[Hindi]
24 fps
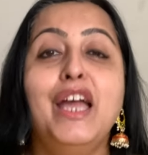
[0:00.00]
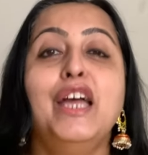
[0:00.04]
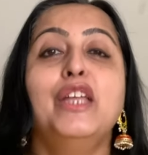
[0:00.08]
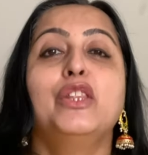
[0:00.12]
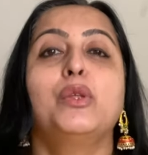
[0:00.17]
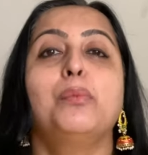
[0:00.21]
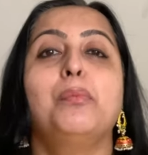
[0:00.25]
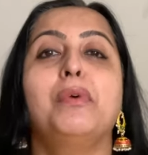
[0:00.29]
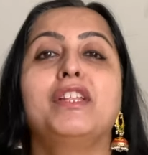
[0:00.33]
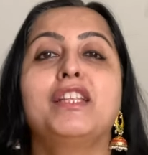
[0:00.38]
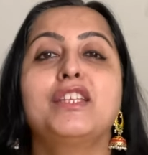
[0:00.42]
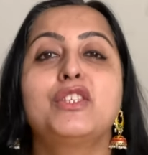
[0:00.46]
तो
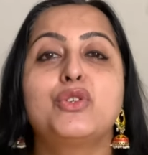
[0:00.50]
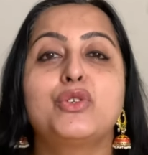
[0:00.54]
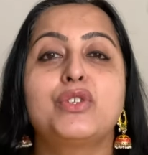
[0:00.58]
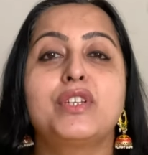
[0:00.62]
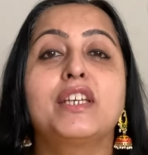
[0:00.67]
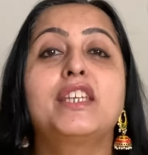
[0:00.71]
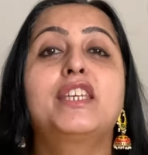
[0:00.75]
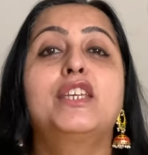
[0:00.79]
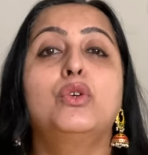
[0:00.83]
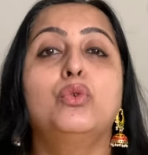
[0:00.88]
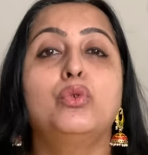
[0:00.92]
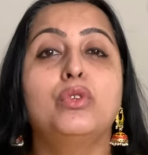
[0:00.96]
मैंने सोचा
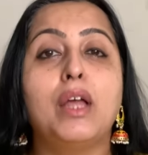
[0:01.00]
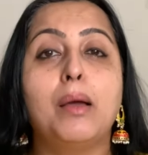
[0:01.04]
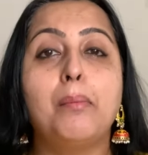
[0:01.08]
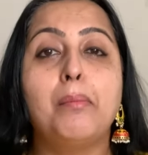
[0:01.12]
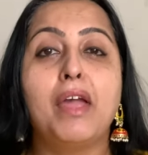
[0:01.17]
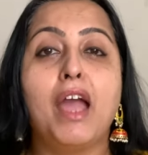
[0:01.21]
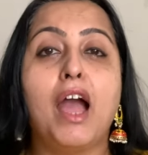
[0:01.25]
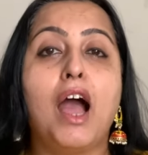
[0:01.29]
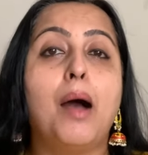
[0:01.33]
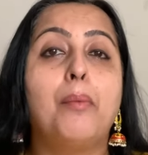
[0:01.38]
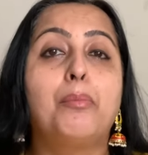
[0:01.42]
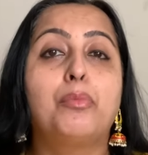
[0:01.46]
क्यों ना मैं
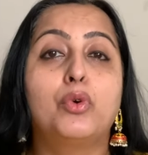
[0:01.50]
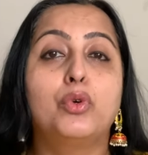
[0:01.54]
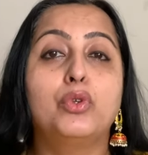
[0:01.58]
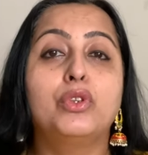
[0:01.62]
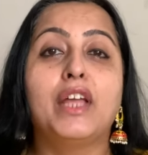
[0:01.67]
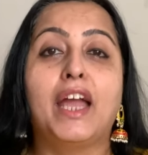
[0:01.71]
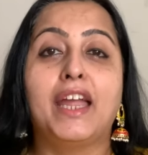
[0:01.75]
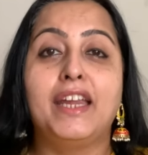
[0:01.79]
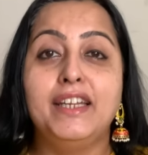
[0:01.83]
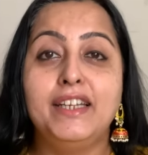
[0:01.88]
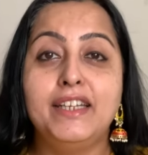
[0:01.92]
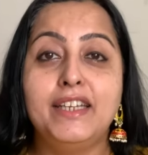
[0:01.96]
आपको
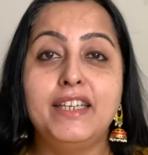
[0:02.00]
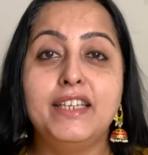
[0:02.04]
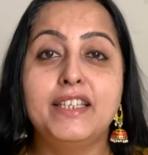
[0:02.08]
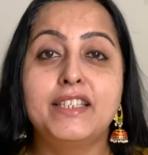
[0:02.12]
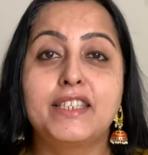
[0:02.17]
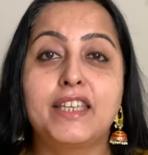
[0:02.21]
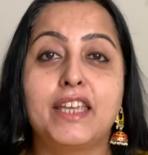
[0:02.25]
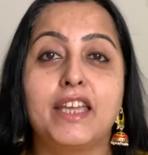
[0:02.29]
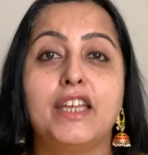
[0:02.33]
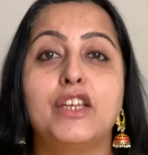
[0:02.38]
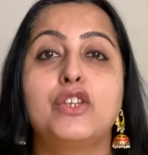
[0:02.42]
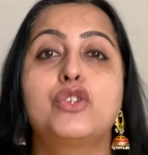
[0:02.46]
90s
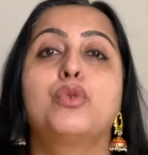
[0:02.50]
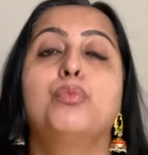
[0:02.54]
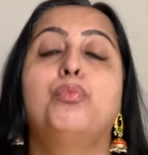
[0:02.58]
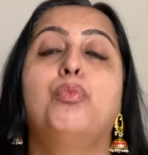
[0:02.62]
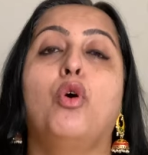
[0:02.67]
के जो